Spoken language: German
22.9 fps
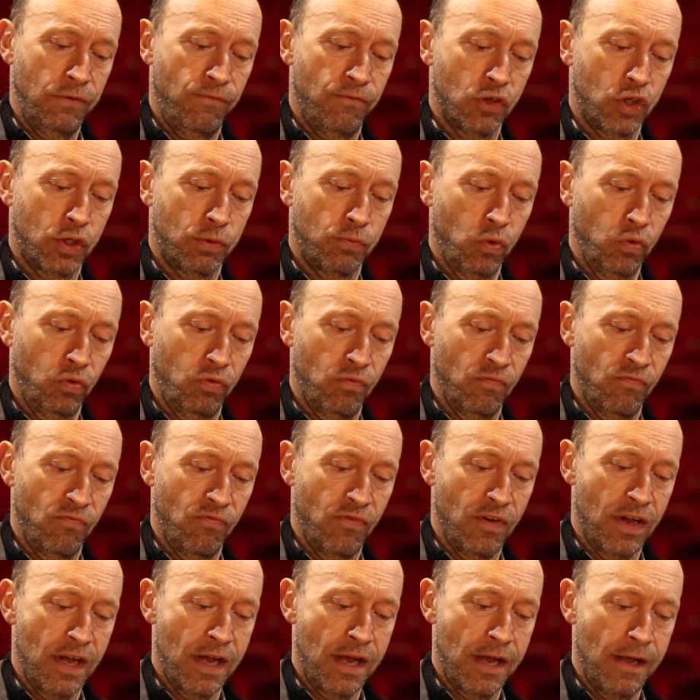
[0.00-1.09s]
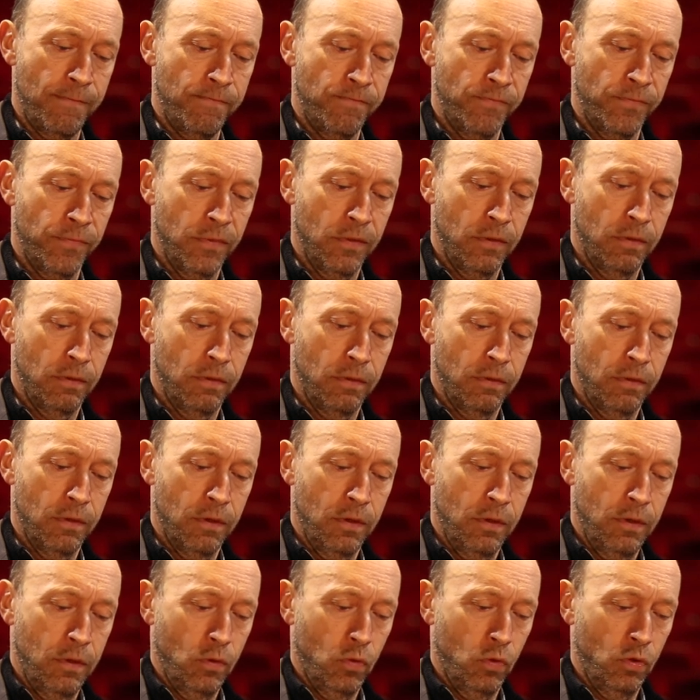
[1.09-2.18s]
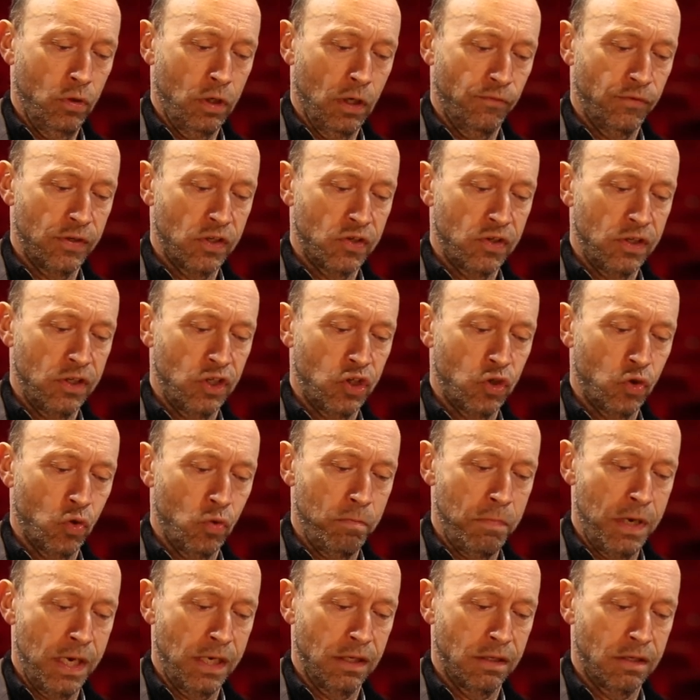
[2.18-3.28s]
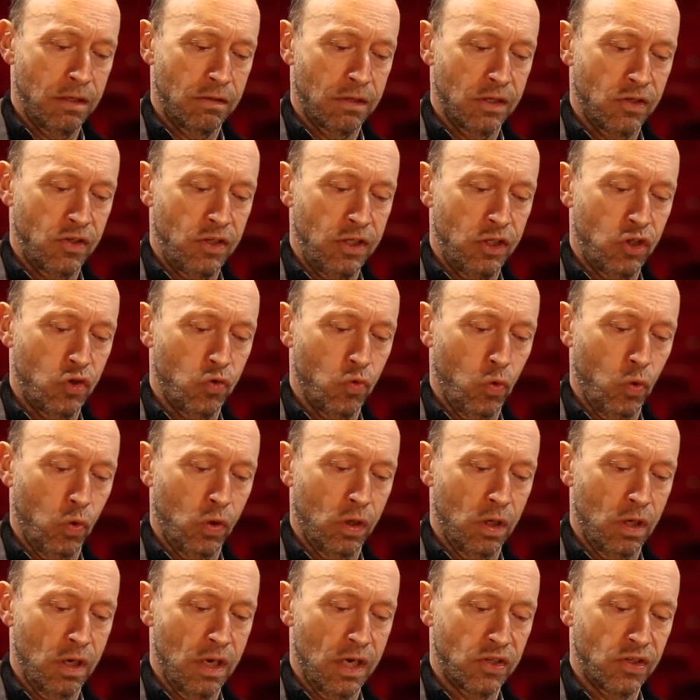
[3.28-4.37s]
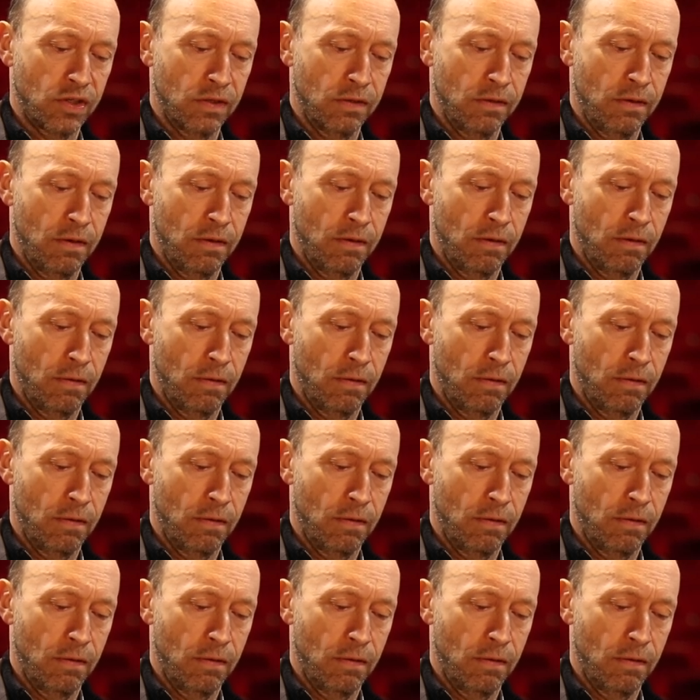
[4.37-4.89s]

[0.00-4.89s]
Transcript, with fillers: sie verschwunden war, und auf das Instrument, das sie zurückgelassen.